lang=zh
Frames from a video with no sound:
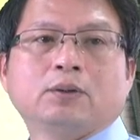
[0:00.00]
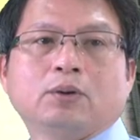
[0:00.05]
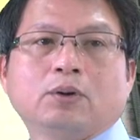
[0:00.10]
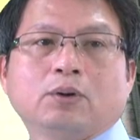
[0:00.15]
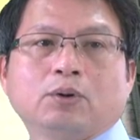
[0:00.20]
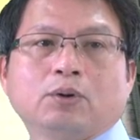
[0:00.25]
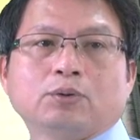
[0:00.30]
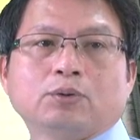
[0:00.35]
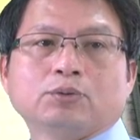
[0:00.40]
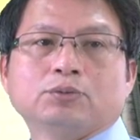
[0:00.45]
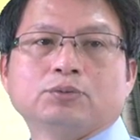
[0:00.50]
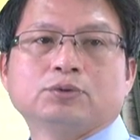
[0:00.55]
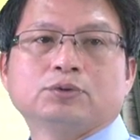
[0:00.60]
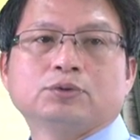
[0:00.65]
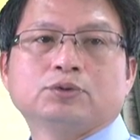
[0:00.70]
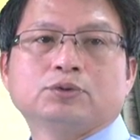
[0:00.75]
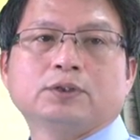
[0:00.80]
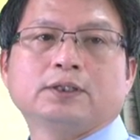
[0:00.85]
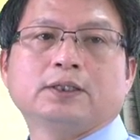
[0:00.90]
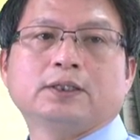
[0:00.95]
哦，
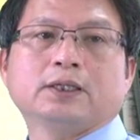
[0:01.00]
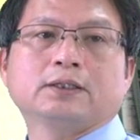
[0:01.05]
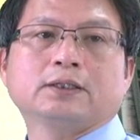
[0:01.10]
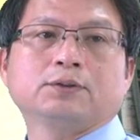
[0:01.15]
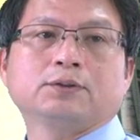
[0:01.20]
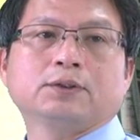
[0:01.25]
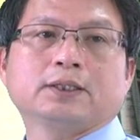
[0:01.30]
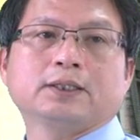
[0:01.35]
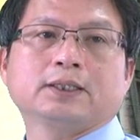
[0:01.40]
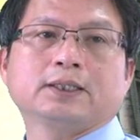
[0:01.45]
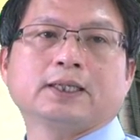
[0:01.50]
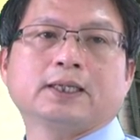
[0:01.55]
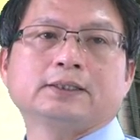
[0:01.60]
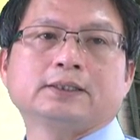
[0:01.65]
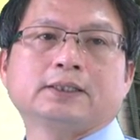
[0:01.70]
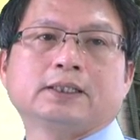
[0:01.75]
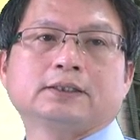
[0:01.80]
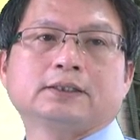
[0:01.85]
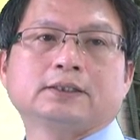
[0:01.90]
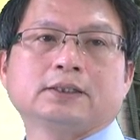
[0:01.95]
所以呢，各位可以看一
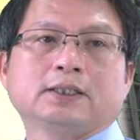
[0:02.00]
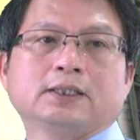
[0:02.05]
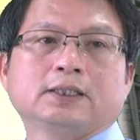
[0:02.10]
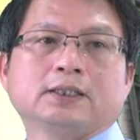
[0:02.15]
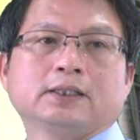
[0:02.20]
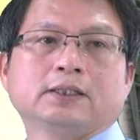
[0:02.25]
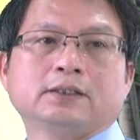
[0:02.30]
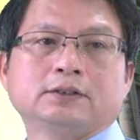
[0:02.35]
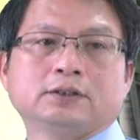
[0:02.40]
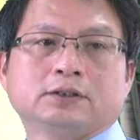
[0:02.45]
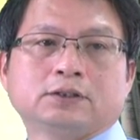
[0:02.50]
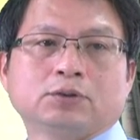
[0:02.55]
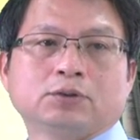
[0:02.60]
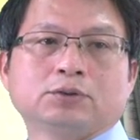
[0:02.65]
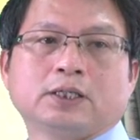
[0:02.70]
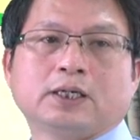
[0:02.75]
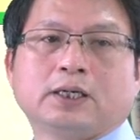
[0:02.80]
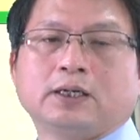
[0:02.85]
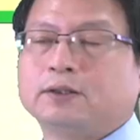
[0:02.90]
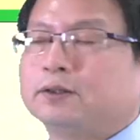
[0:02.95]
下，这个很凑
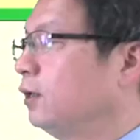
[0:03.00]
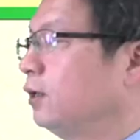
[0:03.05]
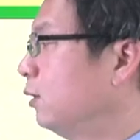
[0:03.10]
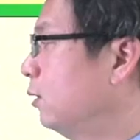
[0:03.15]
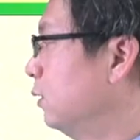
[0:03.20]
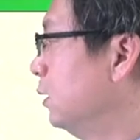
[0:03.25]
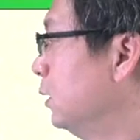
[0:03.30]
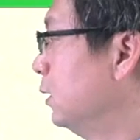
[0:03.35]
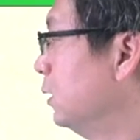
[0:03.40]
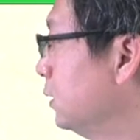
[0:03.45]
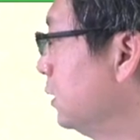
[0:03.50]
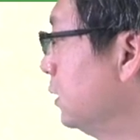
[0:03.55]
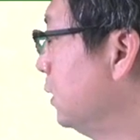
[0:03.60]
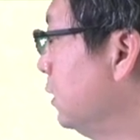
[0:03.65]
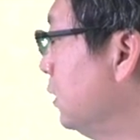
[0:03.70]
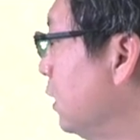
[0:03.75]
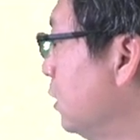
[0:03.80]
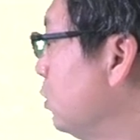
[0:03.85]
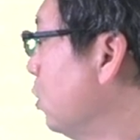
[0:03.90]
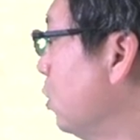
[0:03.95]
巧哦，这
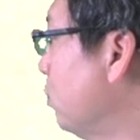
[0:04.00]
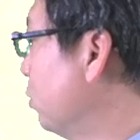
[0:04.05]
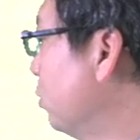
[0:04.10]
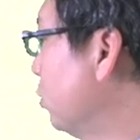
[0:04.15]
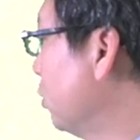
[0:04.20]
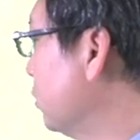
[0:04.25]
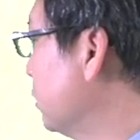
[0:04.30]
里呢全部都